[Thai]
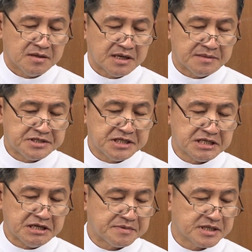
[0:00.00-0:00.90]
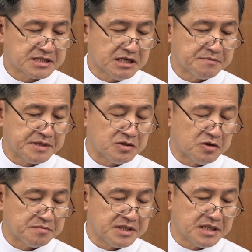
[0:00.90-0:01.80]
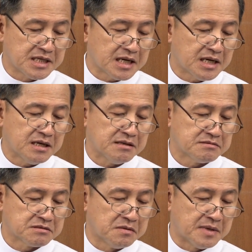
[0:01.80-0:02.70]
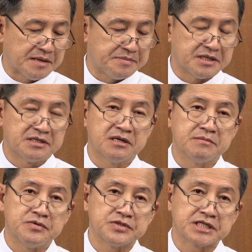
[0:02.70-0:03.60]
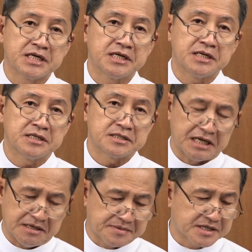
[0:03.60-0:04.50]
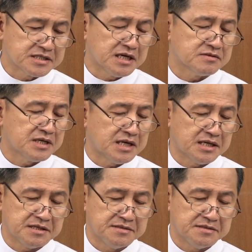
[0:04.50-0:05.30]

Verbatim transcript: ความเชื่อในพระเจ้าเป็นของมีค่า ถวายเป็นเครื่องบูชาแด่พระเจ้าได้